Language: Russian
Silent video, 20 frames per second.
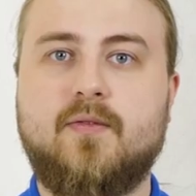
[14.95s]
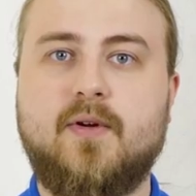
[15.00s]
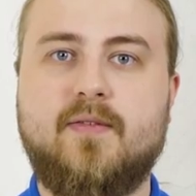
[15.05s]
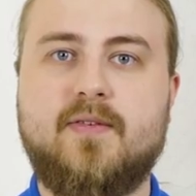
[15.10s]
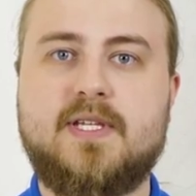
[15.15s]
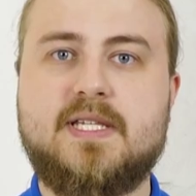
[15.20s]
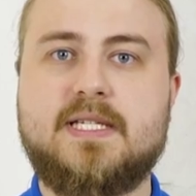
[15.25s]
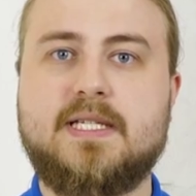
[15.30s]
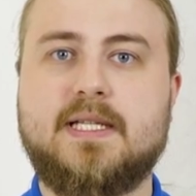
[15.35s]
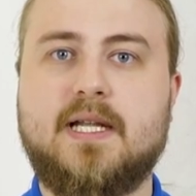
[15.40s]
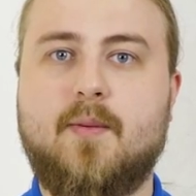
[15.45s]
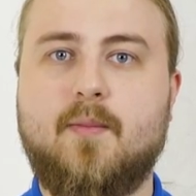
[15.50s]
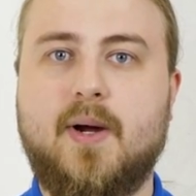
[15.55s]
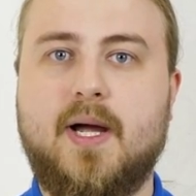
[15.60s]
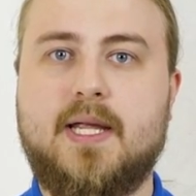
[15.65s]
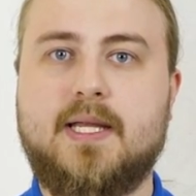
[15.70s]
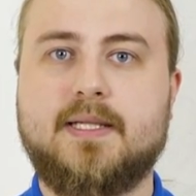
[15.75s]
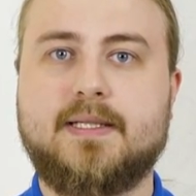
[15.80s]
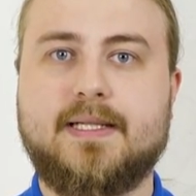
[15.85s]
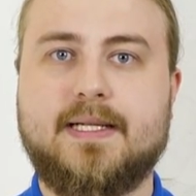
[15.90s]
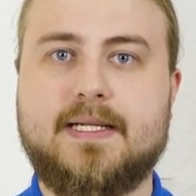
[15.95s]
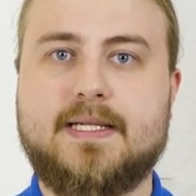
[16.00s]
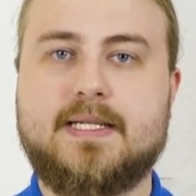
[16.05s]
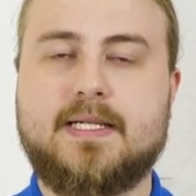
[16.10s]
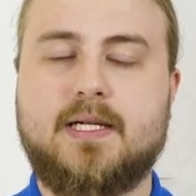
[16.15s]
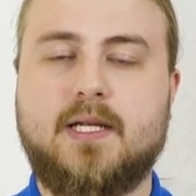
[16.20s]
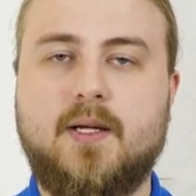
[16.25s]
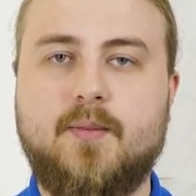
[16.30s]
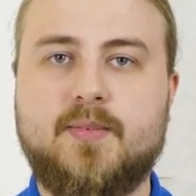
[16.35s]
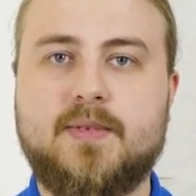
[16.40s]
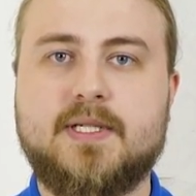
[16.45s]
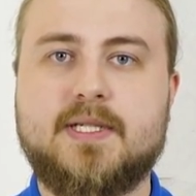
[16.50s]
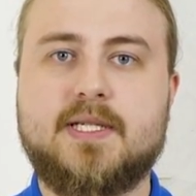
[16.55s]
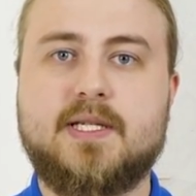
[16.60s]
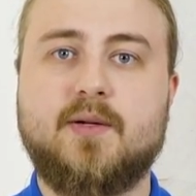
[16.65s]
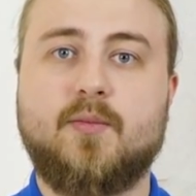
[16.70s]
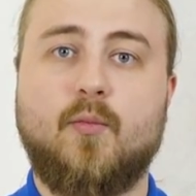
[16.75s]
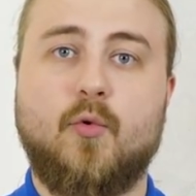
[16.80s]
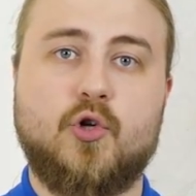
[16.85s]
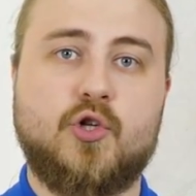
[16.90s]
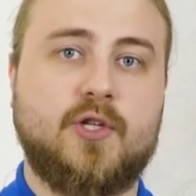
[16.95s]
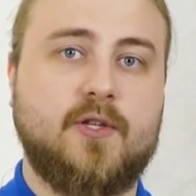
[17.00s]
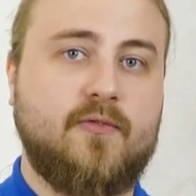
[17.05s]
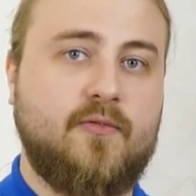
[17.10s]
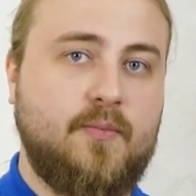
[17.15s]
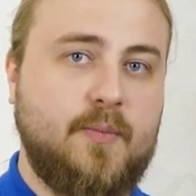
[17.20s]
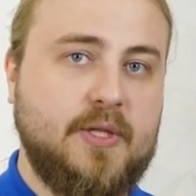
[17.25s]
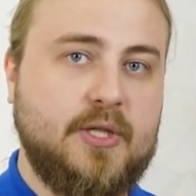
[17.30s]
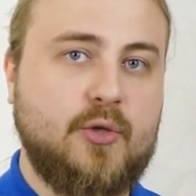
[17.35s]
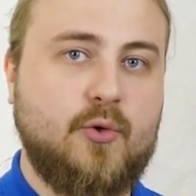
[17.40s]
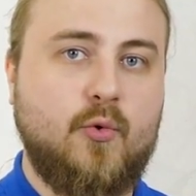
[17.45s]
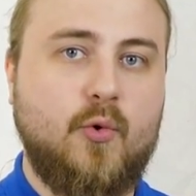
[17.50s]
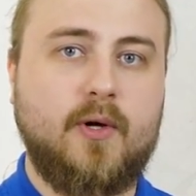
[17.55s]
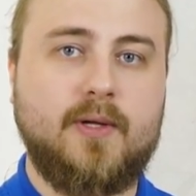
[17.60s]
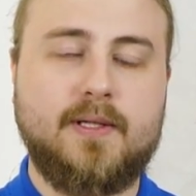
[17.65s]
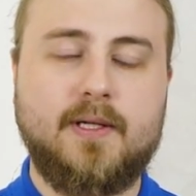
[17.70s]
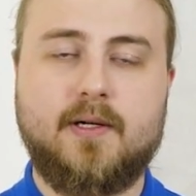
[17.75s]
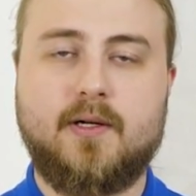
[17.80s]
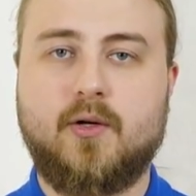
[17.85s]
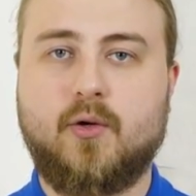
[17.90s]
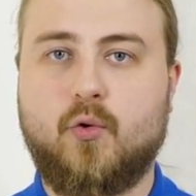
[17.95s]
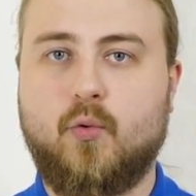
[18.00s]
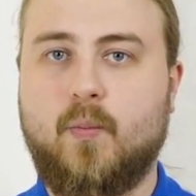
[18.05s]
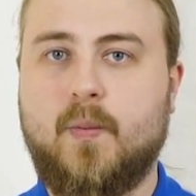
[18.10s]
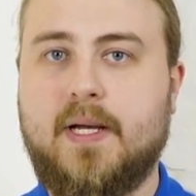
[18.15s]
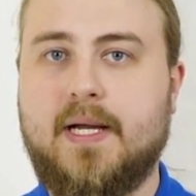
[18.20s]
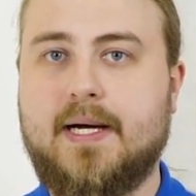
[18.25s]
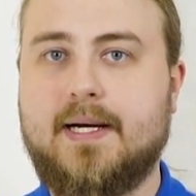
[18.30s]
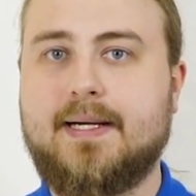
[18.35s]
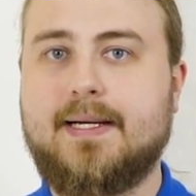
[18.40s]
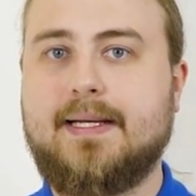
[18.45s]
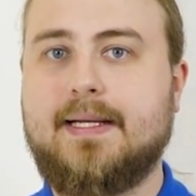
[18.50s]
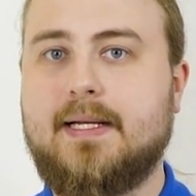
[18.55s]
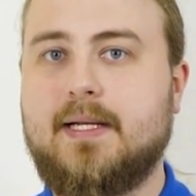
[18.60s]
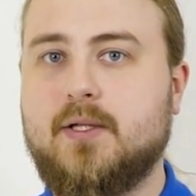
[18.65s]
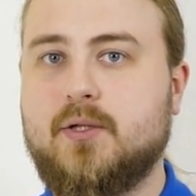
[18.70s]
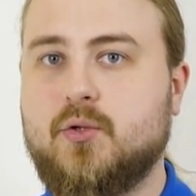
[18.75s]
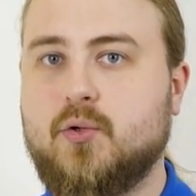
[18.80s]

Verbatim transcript: Вывести на майненное с Криптекса можно в биткоинах, рублях или